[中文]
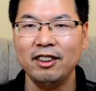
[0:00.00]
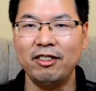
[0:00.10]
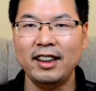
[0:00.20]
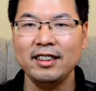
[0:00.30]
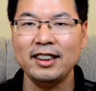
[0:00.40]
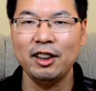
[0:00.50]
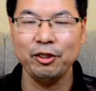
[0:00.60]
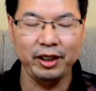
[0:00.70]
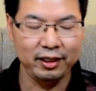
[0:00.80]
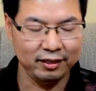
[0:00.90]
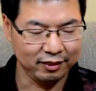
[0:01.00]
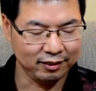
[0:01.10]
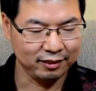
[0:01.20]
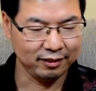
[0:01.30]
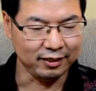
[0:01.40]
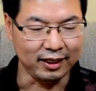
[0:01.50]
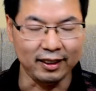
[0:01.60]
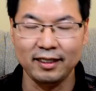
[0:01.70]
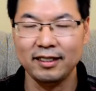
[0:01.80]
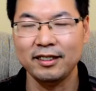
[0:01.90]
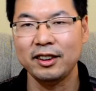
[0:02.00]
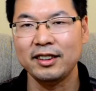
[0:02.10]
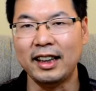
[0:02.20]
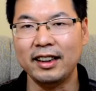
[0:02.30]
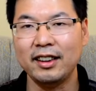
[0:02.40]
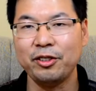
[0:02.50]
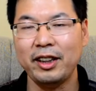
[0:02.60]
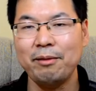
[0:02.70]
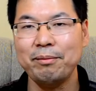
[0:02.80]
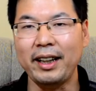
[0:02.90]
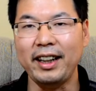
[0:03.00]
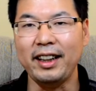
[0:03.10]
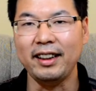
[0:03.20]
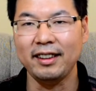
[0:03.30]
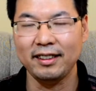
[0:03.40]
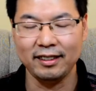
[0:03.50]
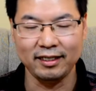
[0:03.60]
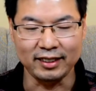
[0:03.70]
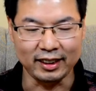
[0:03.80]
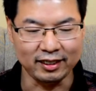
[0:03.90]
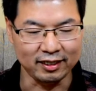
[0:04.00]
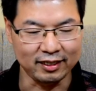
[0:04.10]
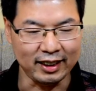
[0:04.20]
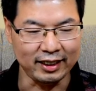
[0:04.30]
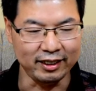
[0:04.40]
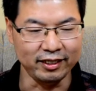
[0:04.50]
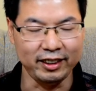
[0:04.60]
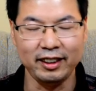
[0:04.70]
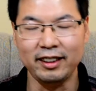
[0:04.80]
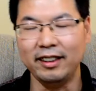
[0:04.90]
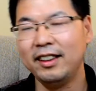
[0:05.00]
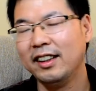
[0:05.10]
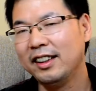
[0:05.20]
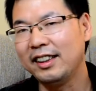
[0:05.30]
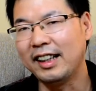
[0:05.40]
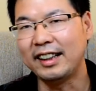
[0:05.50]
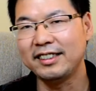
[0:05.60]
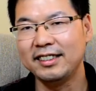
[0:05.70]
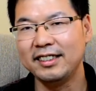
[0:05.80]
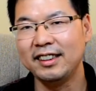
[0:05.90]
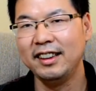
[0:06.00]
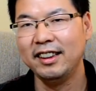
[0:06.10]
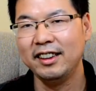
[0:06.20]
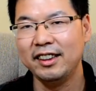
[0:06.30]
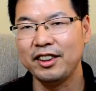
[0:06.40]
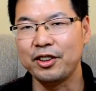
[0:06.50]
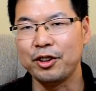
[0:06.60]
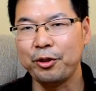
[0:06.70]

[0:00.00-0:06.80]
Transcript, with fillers: 王昭君啊，长得虽然美，但是她有一个瑕疵，就是